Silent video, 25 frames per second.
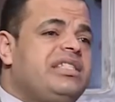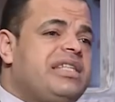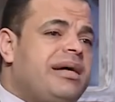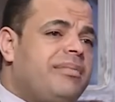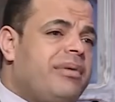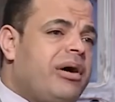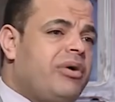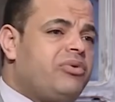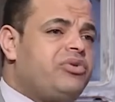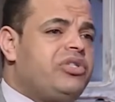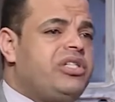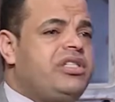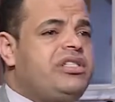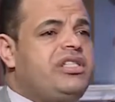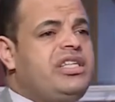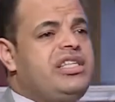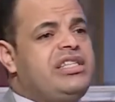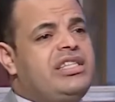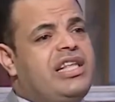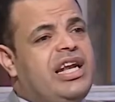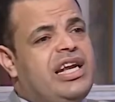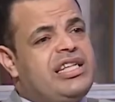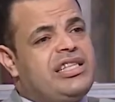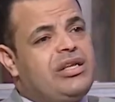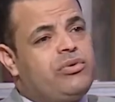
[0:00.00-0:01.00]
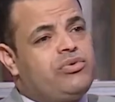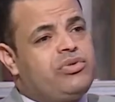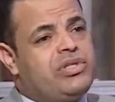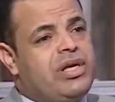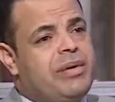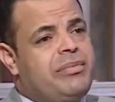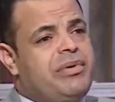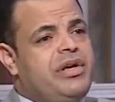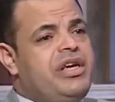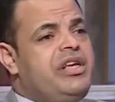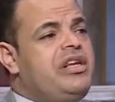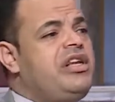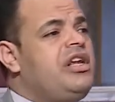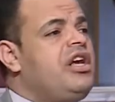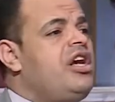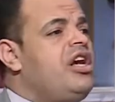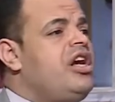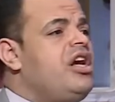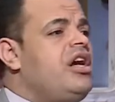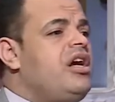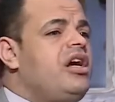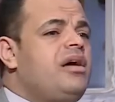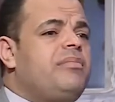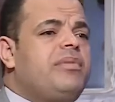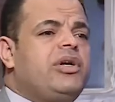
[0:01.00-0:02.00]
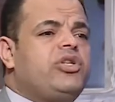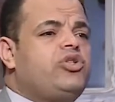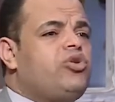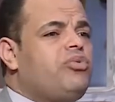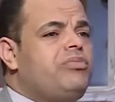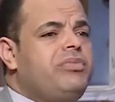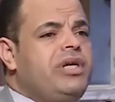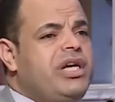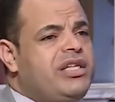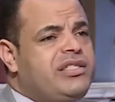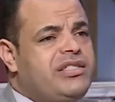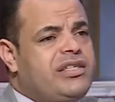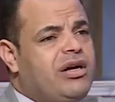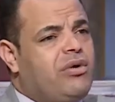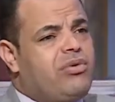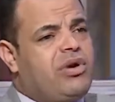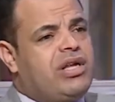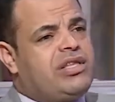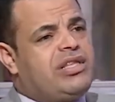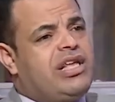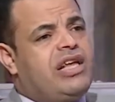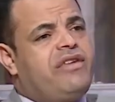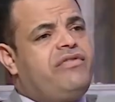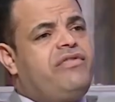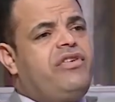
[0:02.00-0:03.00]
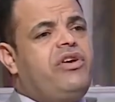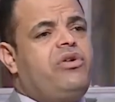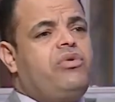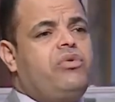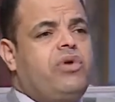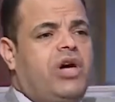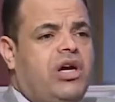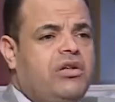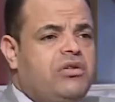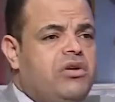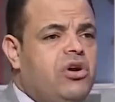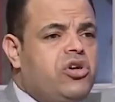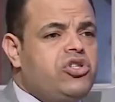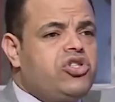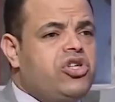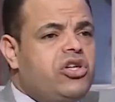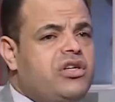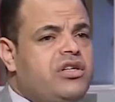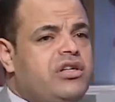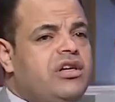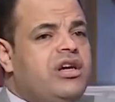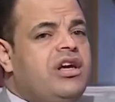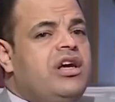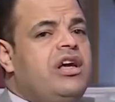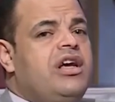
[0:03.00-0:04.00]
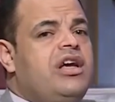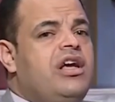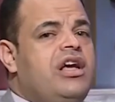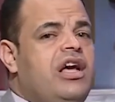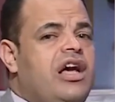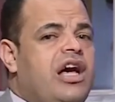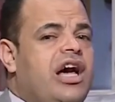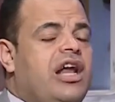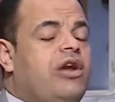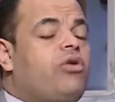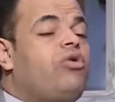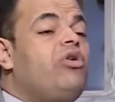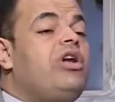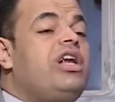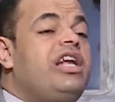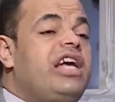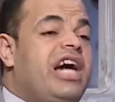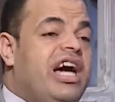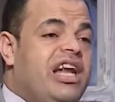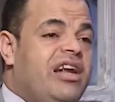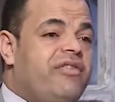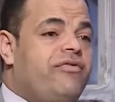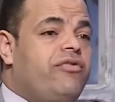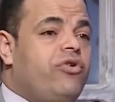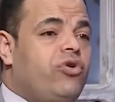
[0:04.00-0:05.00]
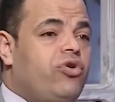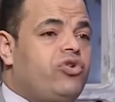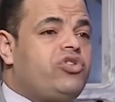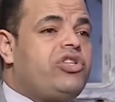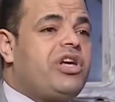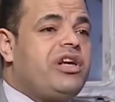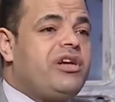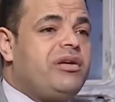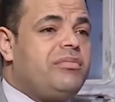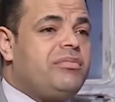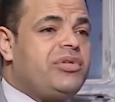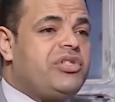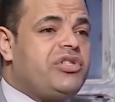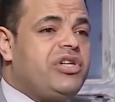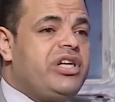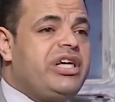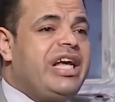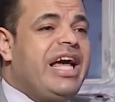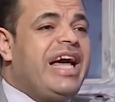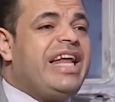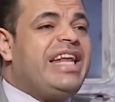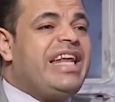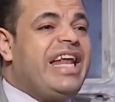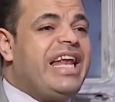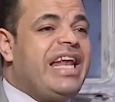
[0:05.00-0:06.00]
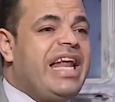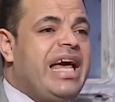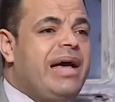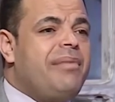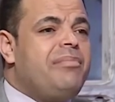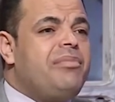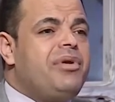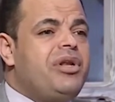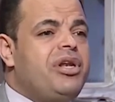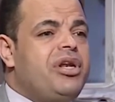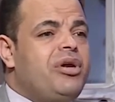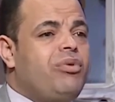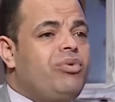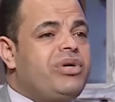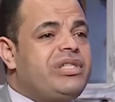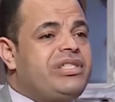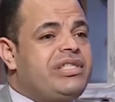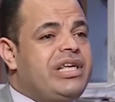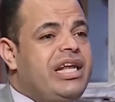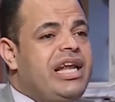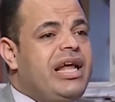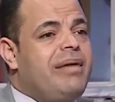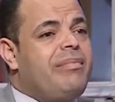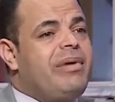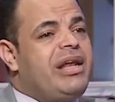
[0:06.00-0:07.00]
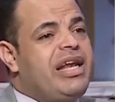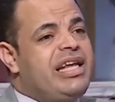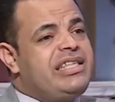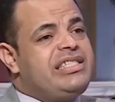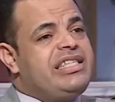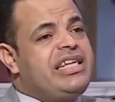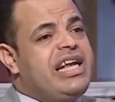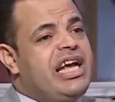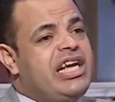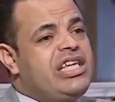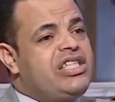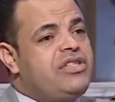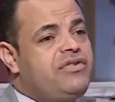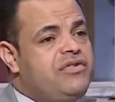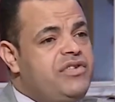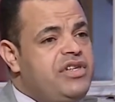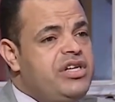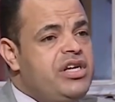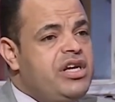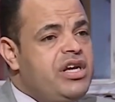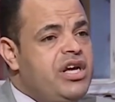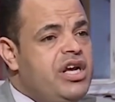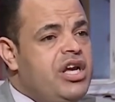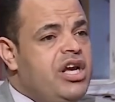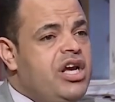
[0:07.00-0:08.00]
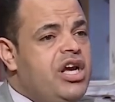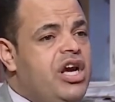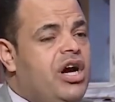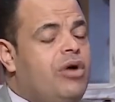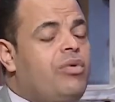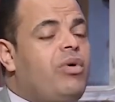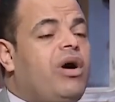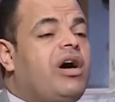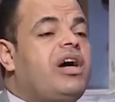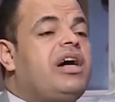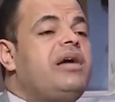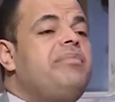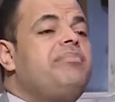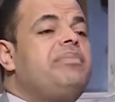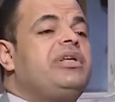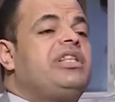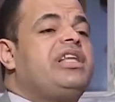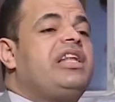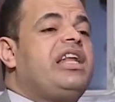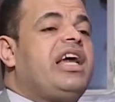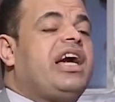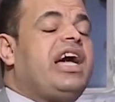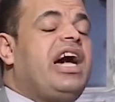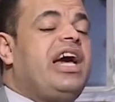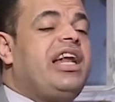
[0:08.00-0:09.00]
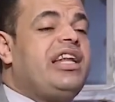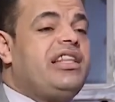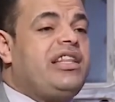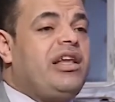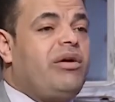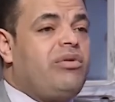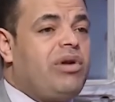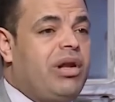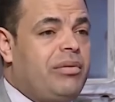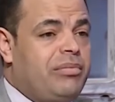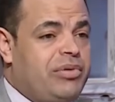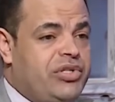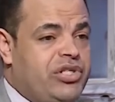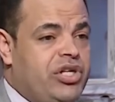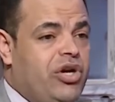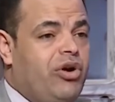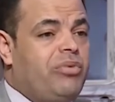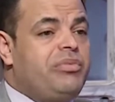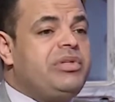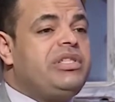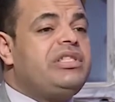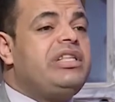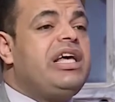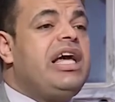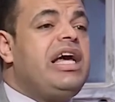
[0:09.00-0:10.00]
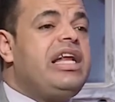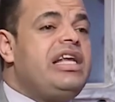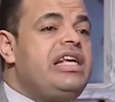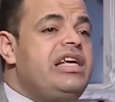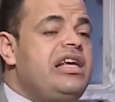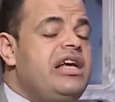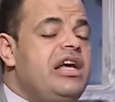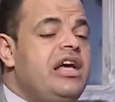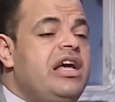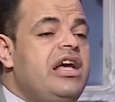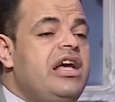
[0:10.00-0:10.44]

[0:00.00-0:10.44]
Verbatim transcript: 67 73 ما سميت ثورة 2011 الكل يعلم في الأسر المصرية أن الأمن والسلام الذي نعيش فيه هو قمة النجاح للدولة المصرية وبالتالي